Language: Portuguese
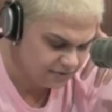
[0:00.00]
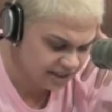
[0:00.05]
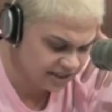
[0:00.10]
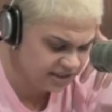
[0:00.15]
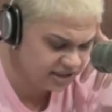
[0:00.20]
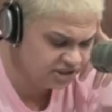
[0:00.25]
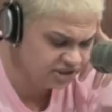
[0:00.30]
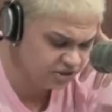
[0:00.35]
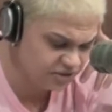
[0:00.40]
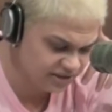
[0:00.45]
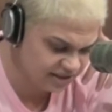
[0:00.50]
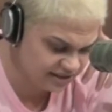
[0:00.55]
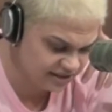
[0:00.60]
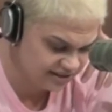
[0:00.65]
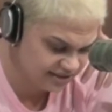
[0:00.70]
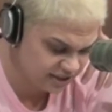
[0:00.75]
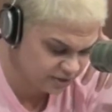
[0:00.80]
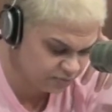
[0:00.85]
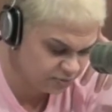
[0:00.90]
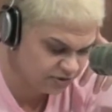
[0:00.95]
Índia
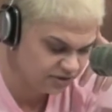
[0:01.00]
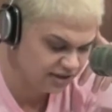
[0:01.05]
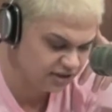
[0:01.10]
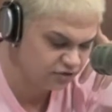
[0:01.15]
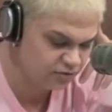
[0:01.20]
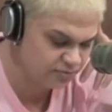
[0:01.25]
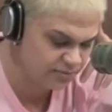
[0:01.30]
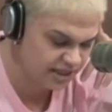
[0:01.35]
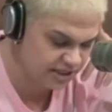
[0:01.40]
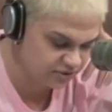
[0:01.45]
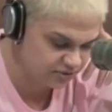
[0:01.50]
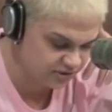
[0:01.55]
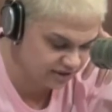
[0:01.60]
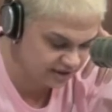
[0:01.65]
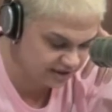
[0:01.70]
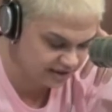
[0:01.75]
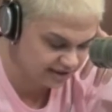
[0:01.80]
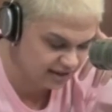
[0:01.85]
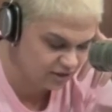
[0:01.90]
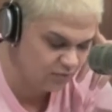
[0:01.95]
87%, México
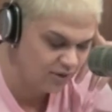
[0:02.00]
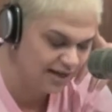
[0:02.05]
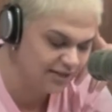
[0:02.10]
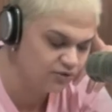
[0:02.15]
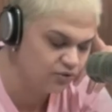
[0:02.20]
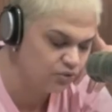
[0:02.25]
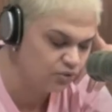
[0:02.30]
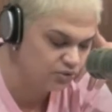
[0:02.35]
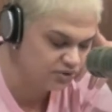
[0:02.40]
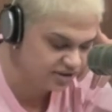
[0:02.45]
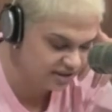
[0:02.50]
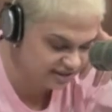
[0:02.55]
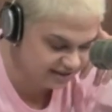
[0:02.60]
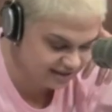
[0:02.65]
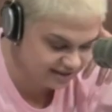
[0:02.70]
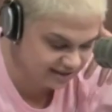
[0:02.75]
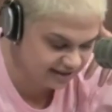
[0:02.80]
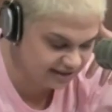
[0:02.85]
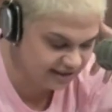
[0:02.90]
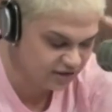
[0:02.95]
74%, Rússia
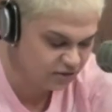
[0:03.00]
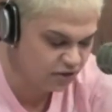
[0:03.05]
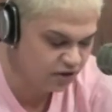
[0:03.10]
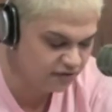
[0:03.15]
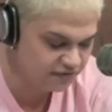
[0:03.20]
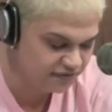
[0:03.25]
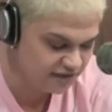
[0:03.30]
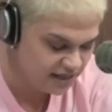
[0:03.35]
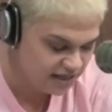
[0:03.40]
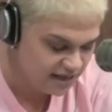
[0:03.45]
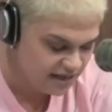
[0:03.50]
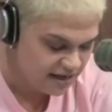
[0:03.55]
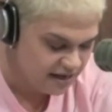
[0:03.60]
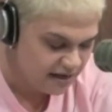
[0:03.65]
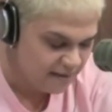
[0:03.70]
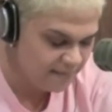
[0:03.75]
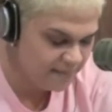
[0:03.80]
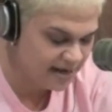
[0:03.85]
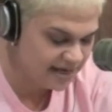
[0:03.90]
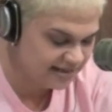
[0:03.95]
69%,
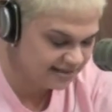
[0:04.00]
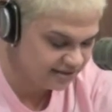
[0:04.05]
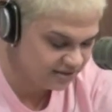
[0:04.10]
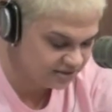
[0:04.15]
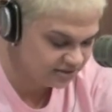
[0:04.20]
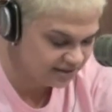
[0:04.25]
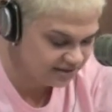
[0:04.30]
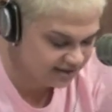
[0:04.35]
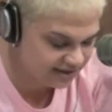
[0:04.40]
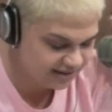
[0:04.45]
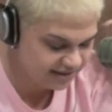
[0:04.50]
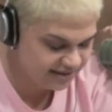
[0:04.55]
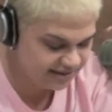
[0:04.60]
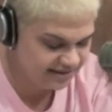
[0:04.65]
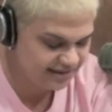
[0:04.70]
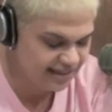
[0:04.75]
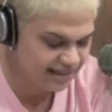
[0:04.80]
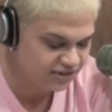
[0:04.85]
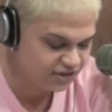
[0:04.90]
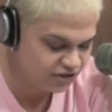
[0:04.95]
Brasil
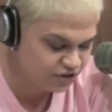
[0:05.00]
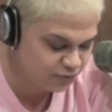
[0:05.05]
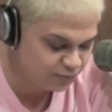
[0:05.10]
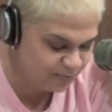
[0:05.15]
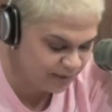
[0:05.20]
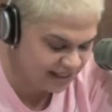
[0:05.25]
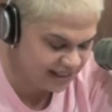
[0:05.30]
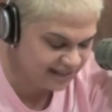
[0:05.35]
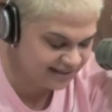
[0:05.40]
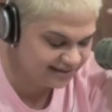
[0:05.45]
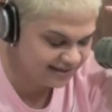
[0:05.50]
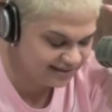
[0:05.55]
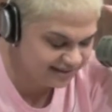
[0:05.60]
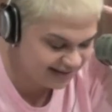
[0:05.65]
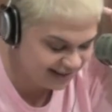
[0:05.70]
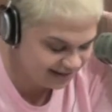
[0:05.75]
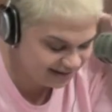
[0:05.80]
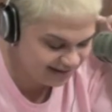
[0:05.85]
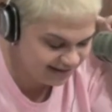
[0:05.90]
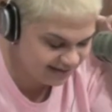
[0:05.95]
67%, Espanha
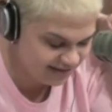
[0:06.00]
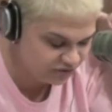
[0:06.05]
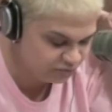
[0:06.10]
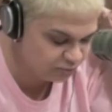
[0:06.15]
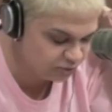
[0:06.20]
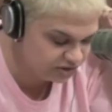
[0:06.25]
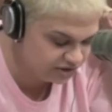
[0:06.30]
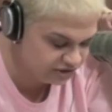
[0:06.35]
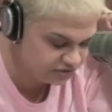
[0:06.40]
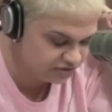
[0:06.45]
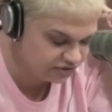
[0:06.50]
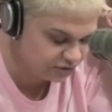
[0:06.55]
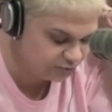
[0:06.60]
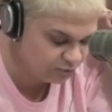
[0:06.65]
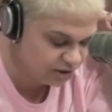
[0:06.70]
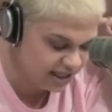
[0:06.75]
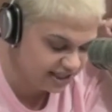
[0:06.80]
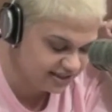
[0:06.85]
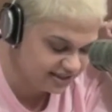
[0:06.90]
66% das mulheres